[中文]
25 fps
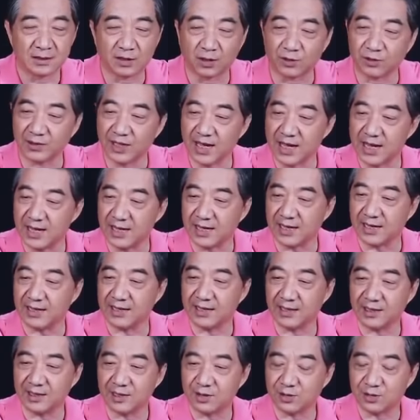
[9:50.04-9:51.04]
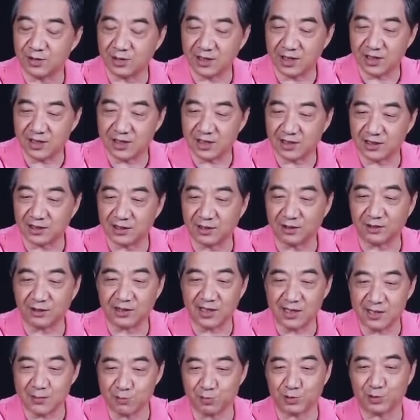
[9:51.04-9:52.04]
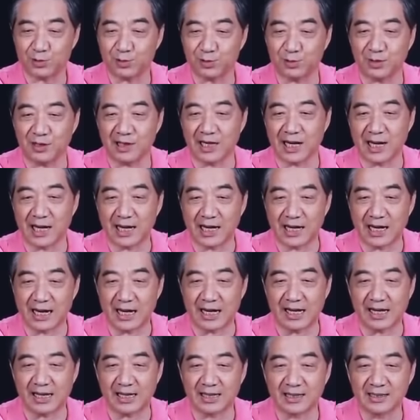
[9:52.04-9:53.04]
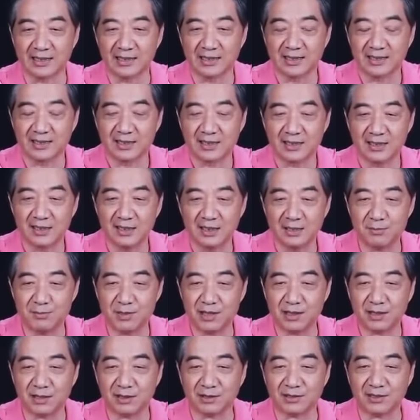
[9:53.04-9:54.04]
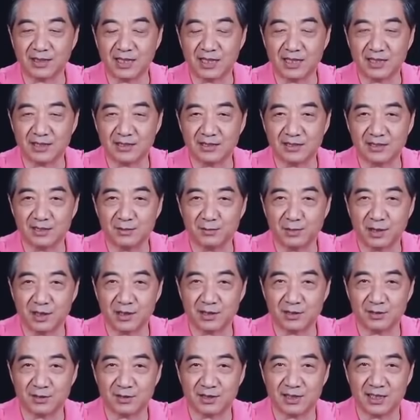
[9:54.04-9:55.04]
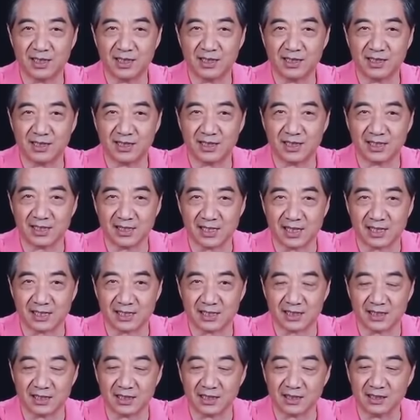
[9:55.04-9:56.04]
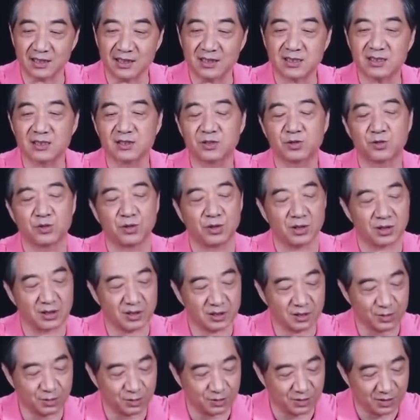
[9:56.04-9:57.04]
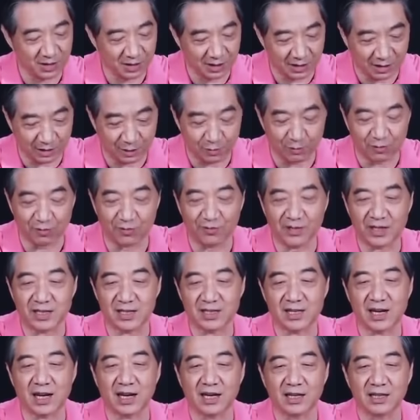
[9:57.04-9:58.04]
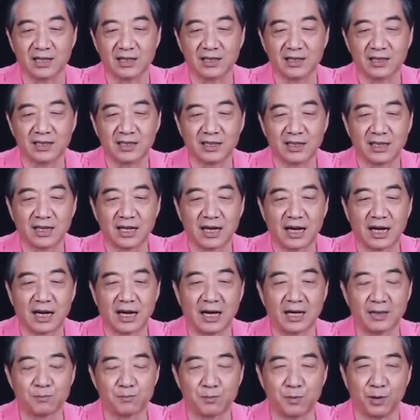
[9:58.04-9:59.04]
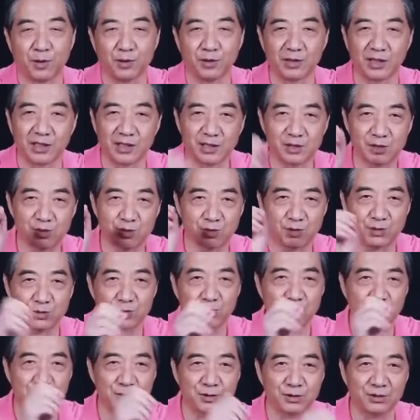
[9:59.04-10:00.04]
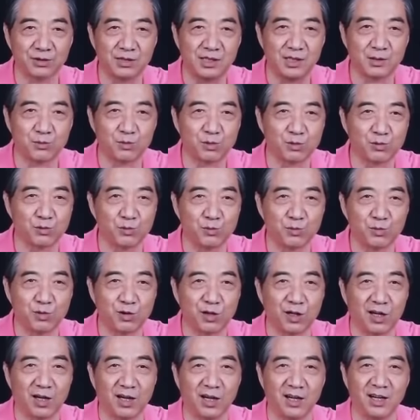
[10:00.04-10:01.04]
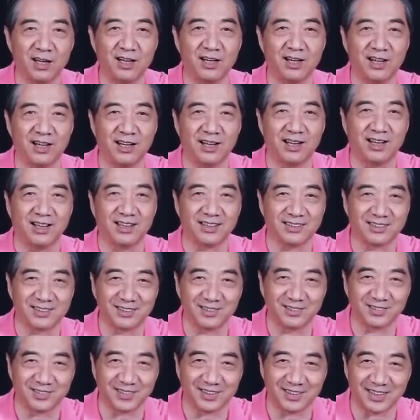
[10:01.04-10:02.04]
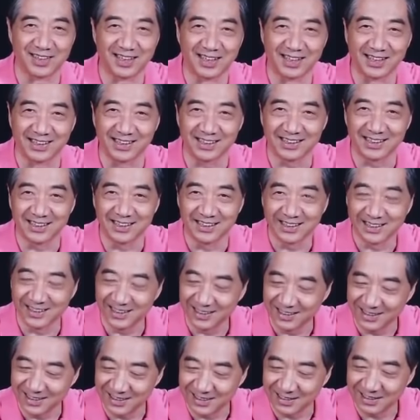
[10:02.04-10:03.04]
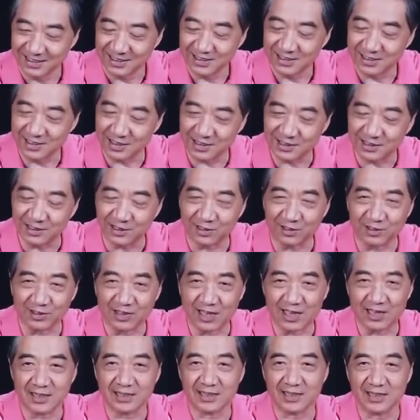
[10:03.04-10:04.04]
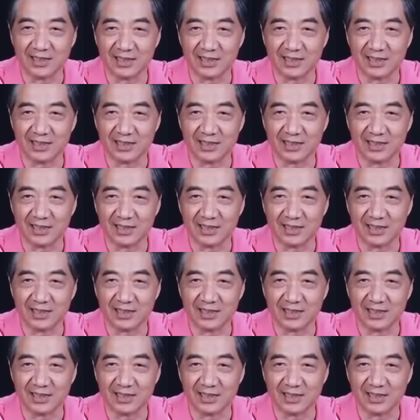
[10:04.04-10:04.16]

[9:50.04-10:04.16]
导弹说他这个导弹不错呀啊，一枚导弹就能把一艘潜艇给炸沉了，那是主要是从里头往外炸，啊，堡垒最容易从内部攻破，哈哈，对不对？这个导弹